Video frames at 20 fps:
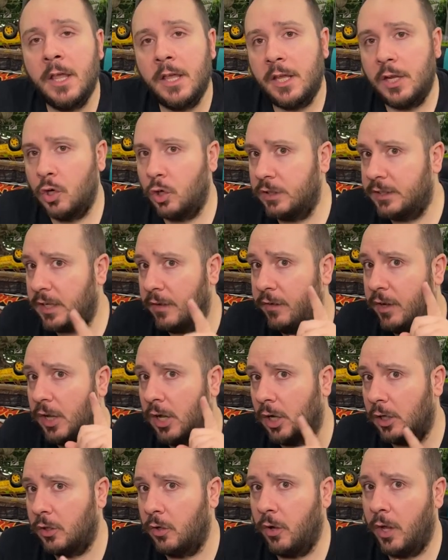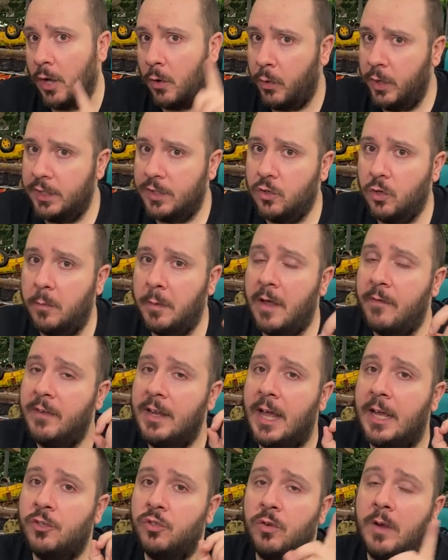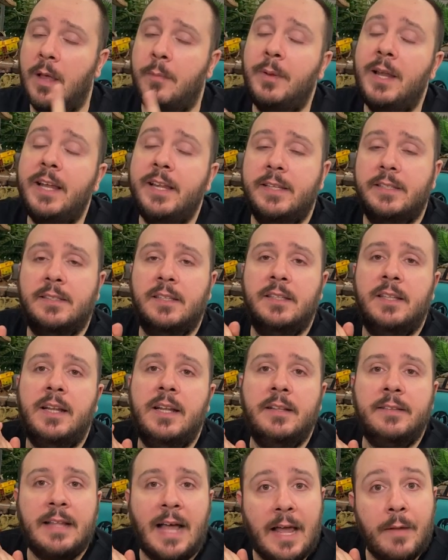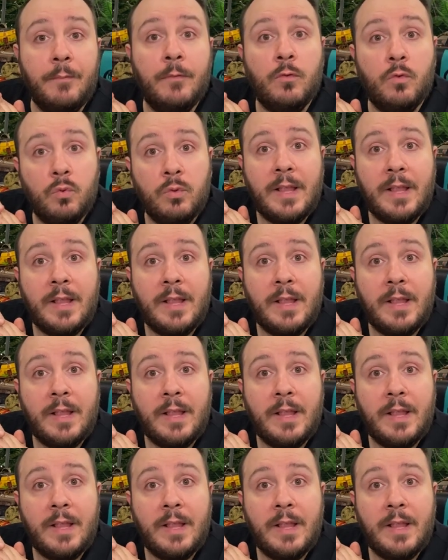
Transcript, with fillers: Inoltre vi ricordo che qui sopra vi lascio la playlist delle Time to